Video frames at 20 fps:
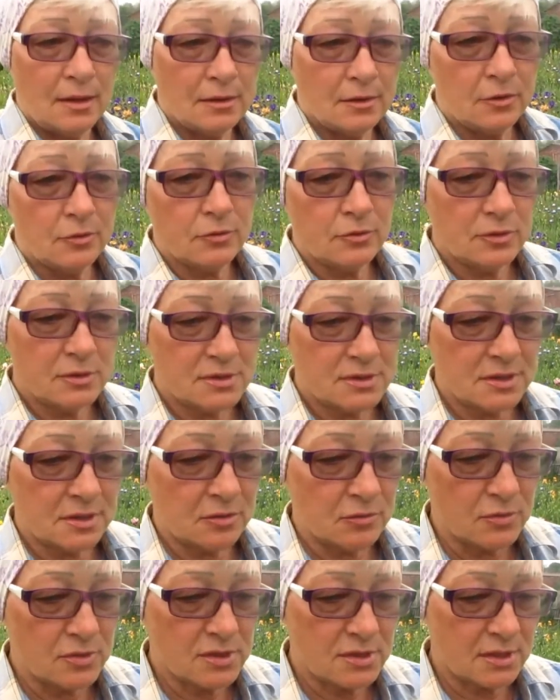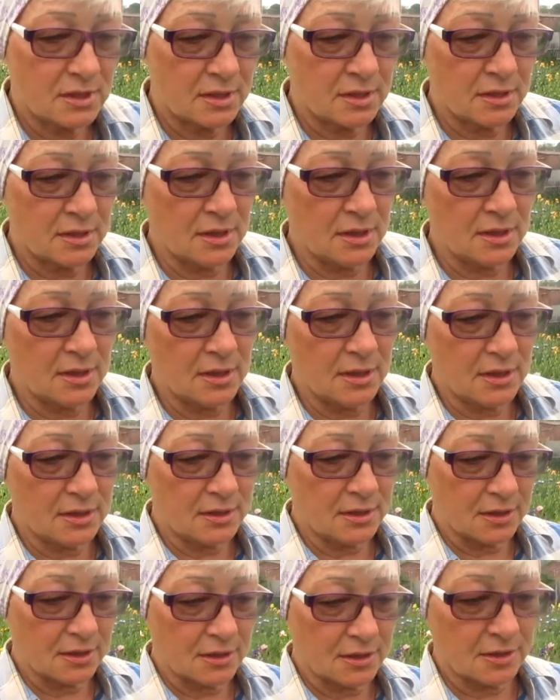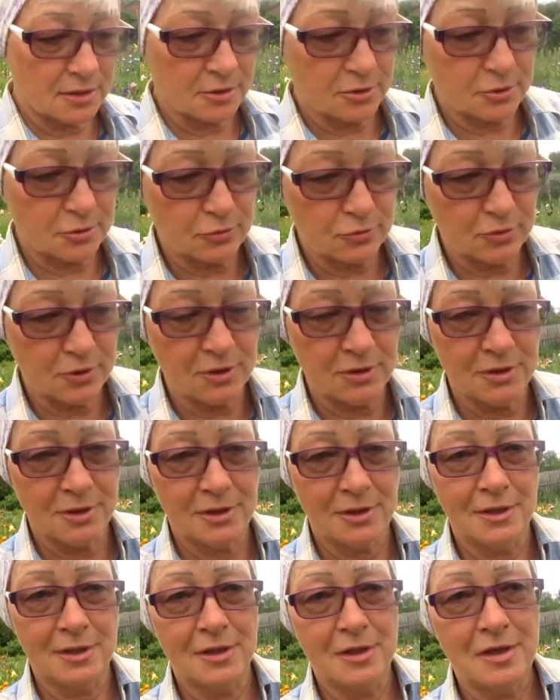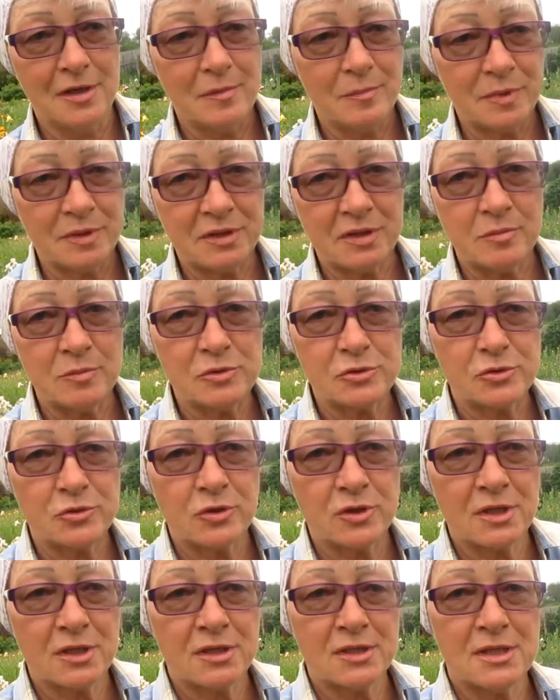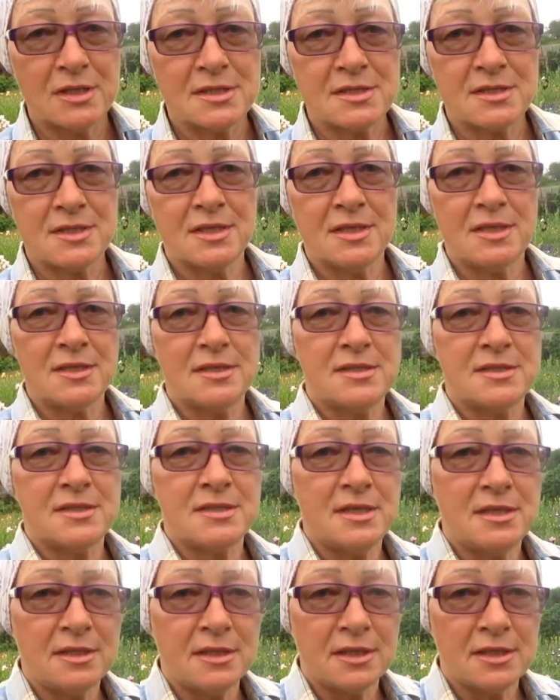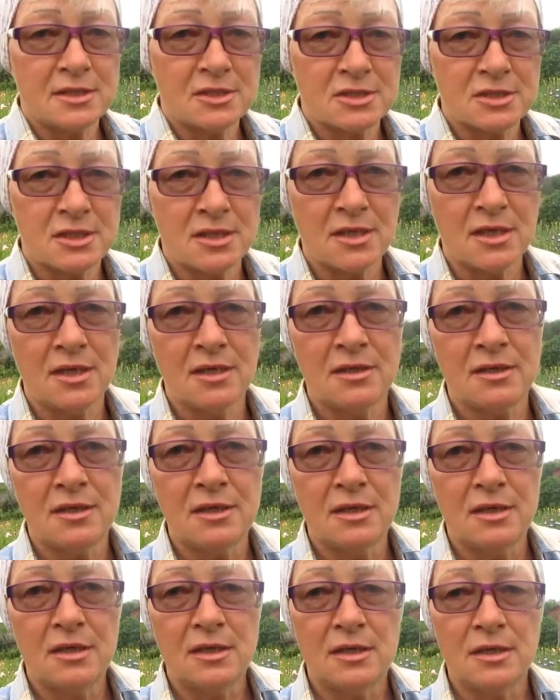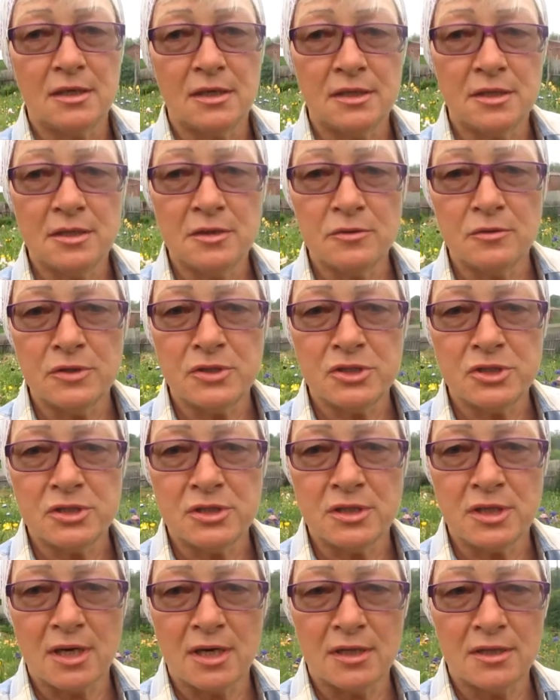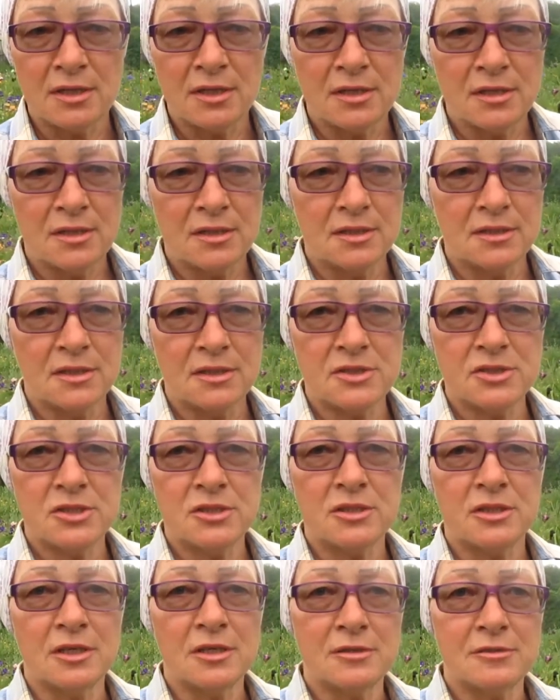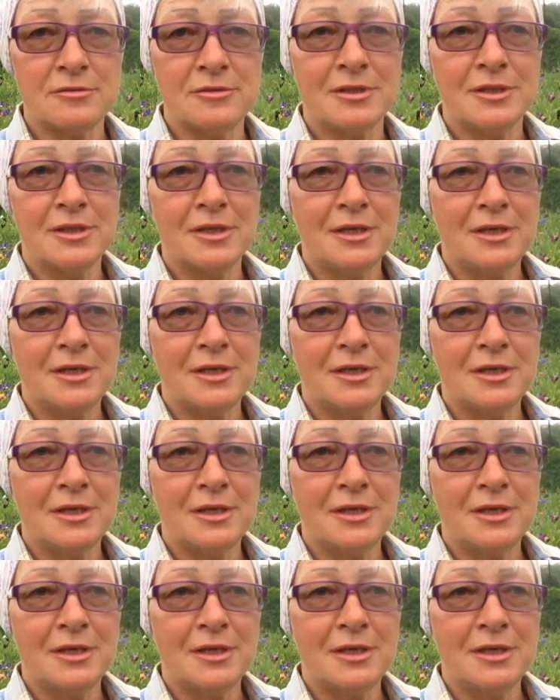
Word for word: Но ну, с одной стороны это хорошо, потому что когда стоит сильная жара, они очень рано начинают